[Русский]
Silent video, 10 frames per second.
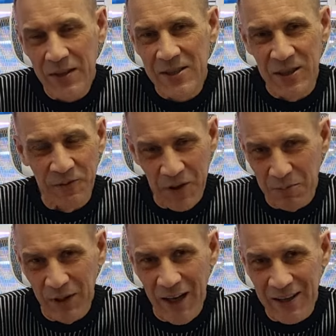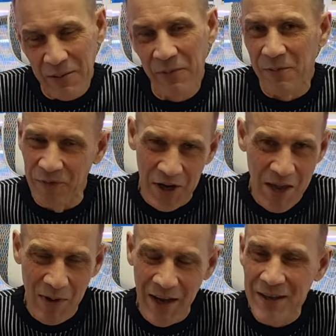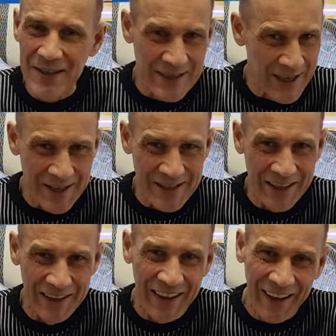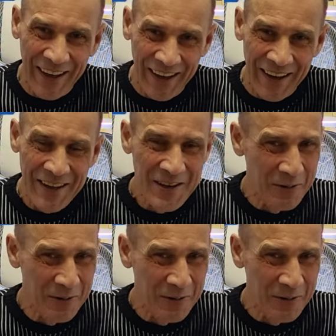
циферблатом время секса.